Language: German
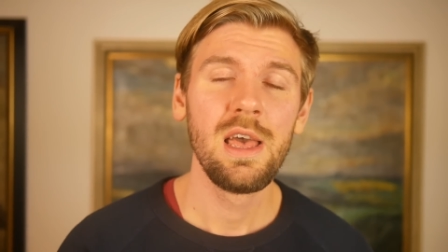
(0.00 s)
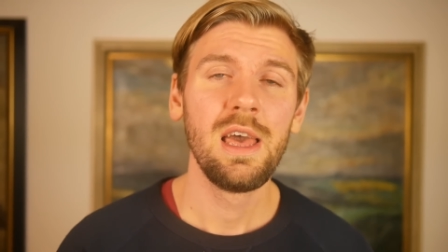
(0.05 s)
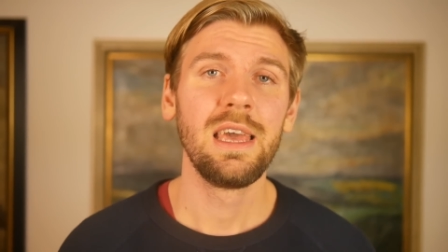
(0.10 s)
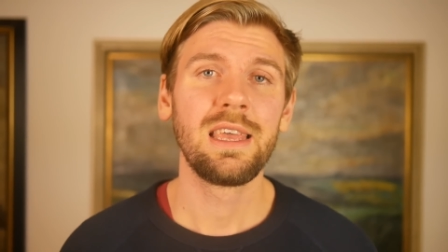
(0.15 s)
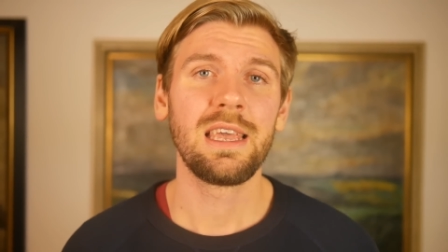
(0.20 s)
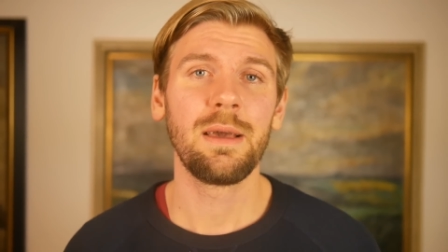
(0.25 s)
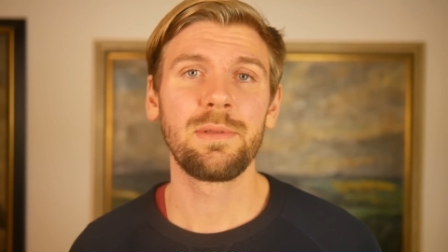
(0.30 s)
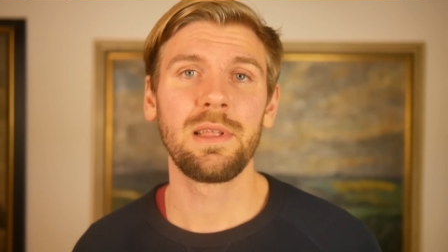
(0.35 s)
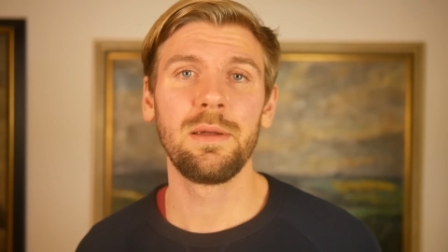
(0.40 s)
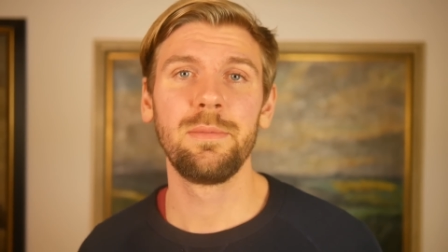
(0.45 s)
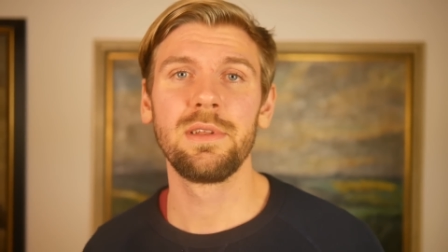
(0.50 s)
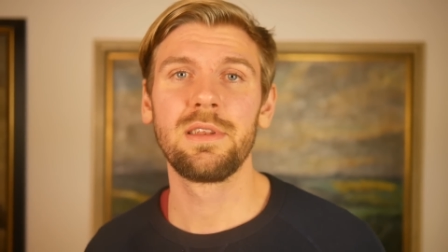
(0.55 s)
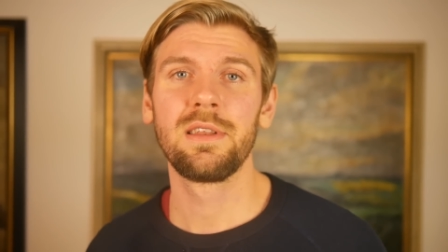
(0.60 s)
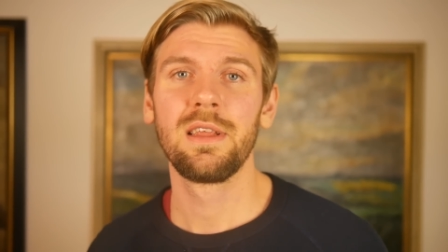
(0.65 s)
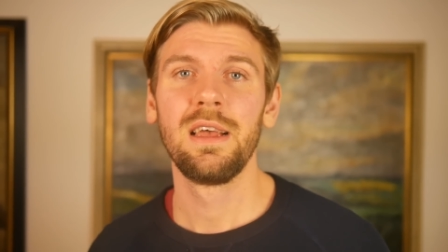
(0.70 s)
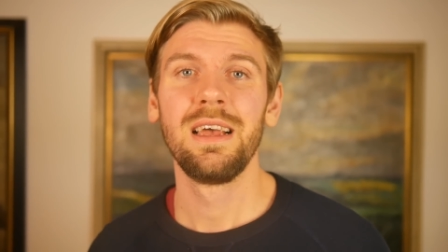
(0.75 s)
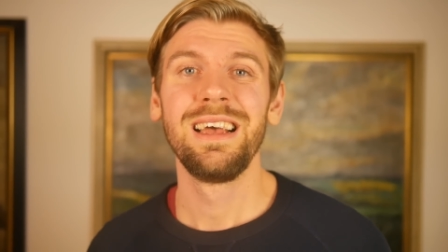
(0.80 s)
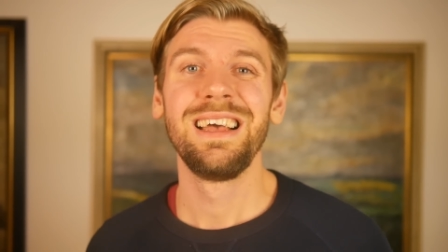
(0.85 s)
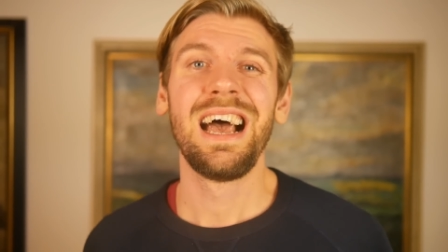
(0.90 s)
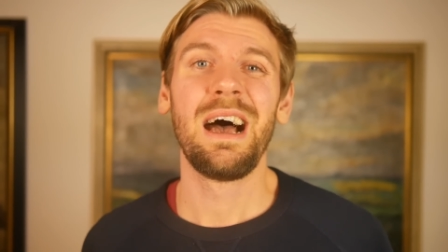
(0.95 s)
Ich habe damit,
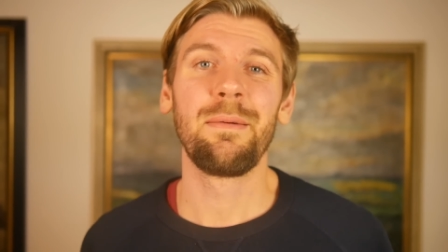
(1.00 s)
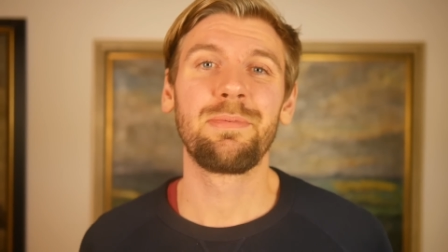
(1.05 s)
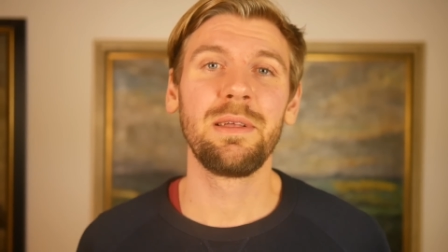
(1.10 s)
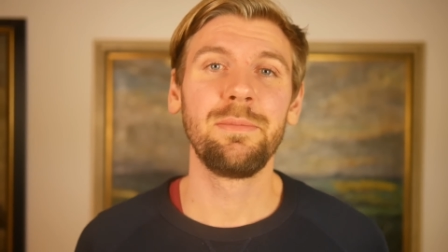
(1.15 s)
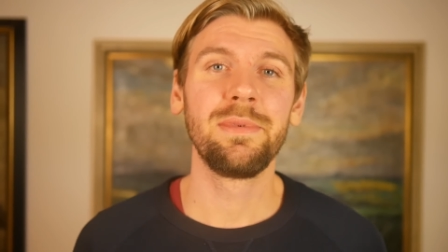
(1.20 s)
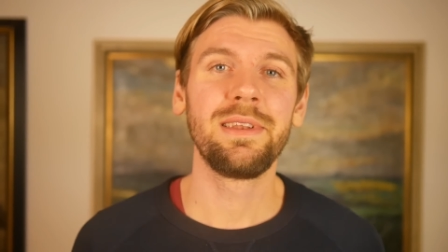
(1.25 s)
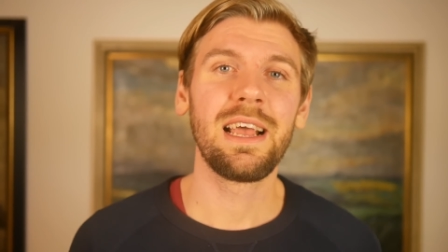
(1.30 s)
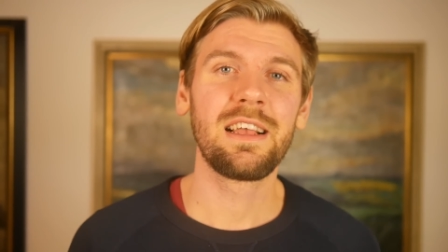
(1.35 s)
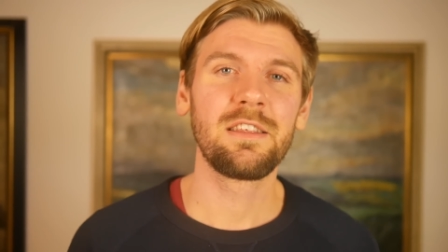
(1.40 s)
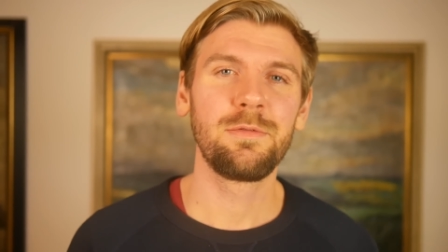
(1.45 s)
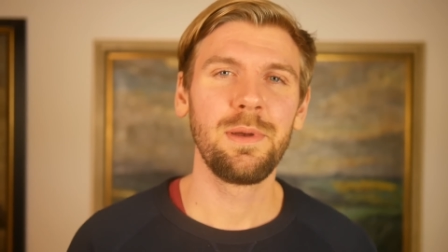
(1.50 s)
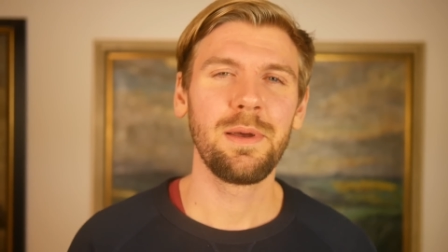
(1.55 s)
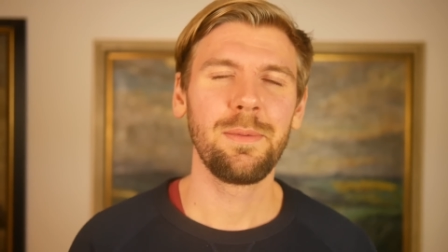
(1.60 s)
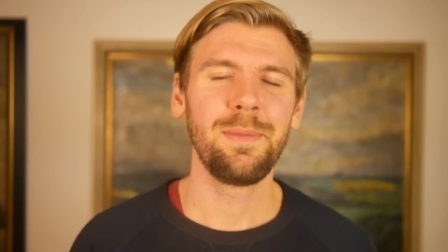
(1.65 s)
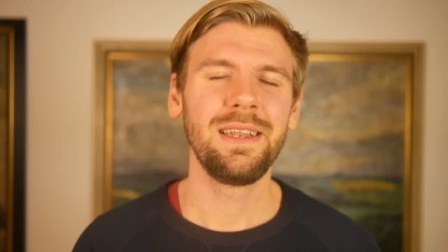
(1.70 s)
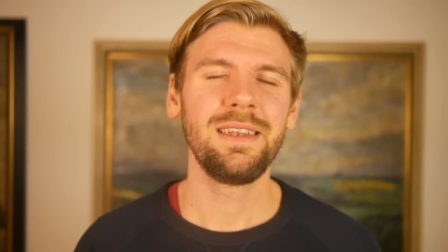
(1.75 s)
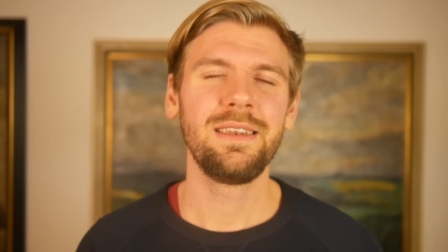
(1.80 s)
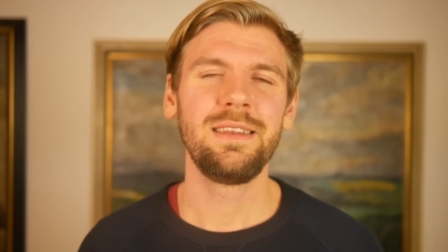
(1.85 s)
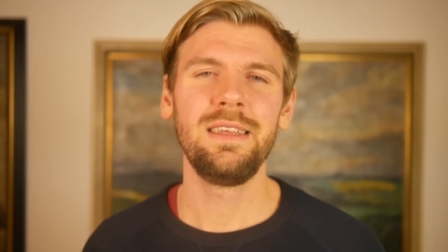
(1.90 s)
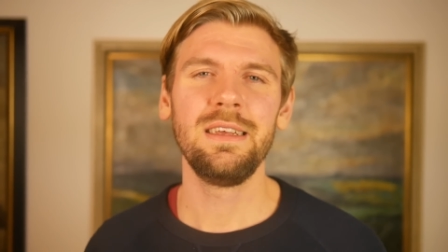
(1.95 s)
hab damit
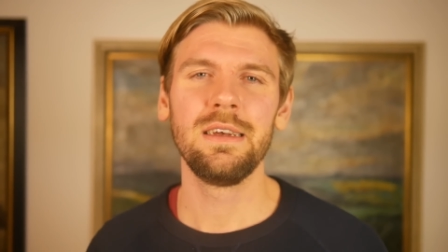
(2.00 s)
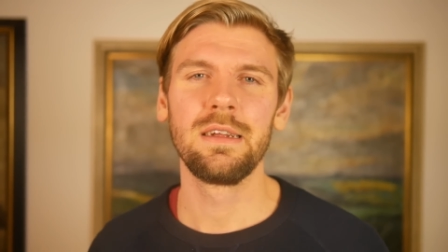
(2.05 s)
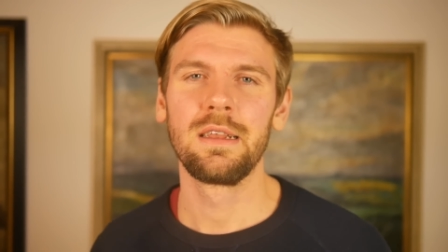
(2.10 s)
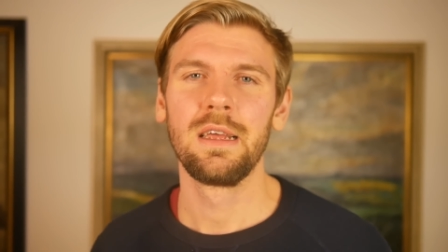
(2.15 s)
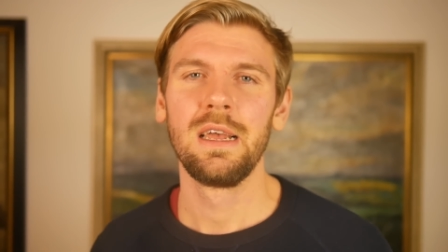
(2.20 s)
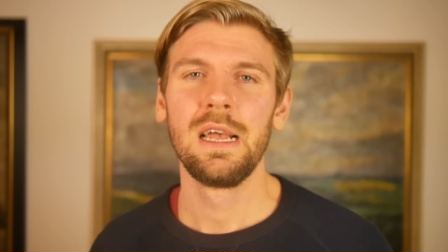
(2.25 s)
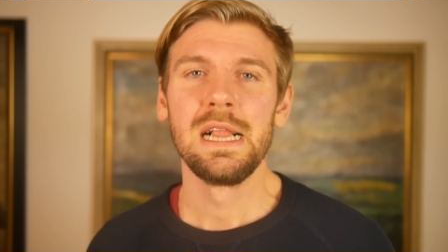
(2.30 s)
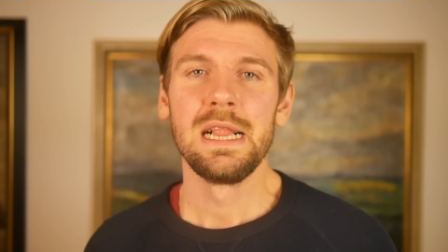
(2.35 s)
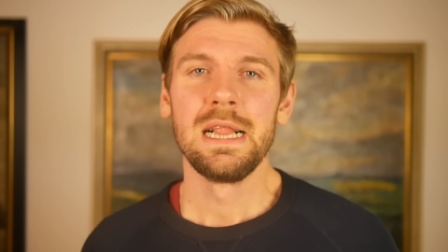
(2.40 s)
experimentiert.